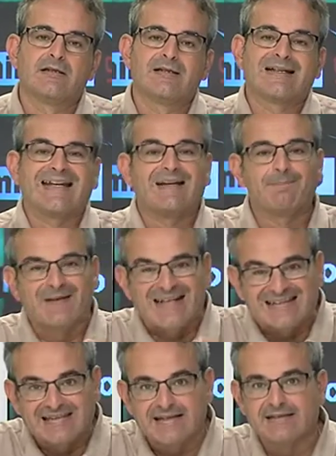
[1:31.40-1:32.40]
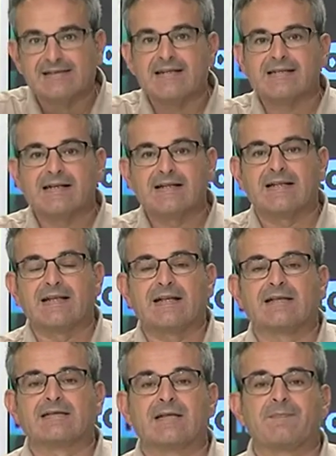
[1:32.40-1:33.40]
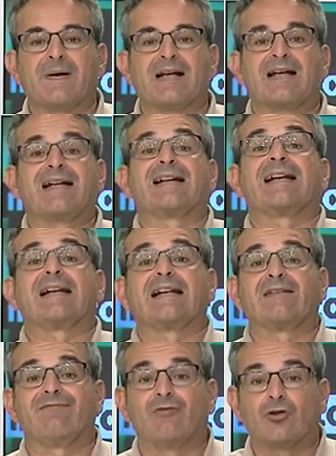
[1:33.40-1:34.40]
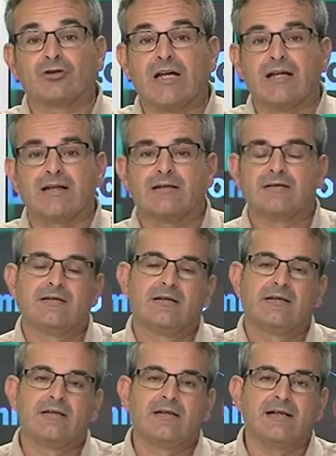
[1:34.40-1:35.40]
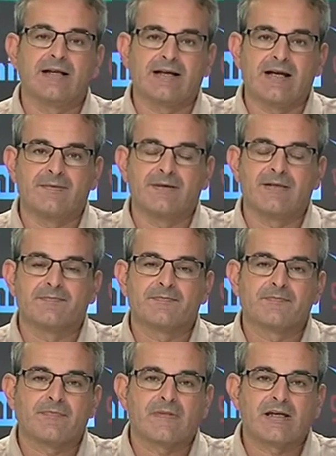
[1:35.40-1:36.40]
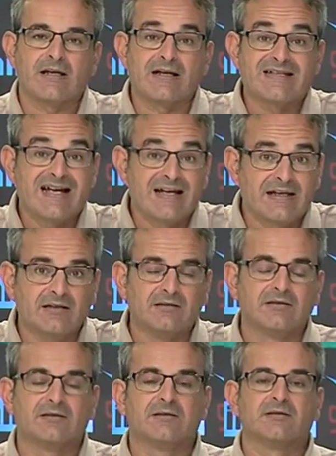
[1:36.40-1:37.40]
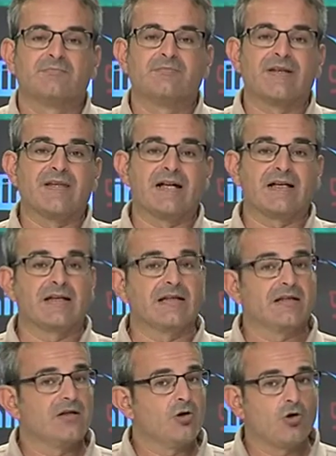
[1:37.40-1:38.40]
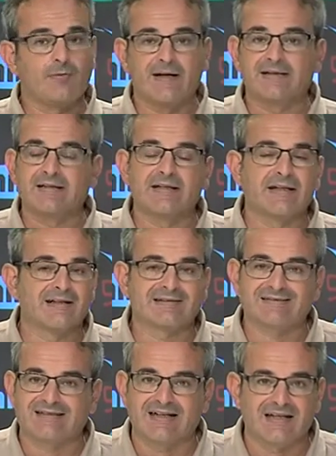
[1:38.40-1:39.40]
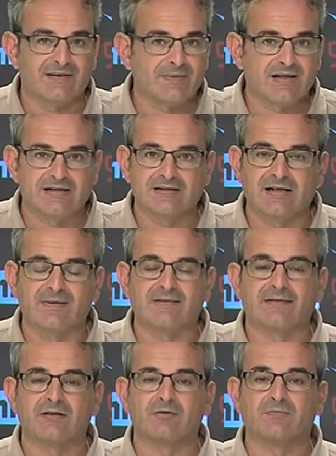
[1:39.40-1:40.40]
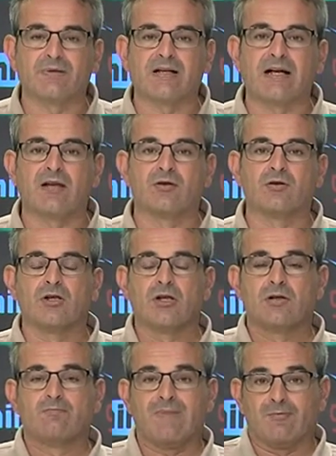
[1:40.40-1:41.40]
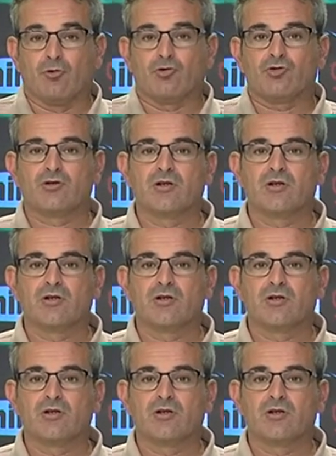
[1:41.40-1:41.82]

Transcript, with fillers: que pretende seguir adelante para reflotar la nave, allá él, me da que lo va a tener tremendamente complicado. Vamos,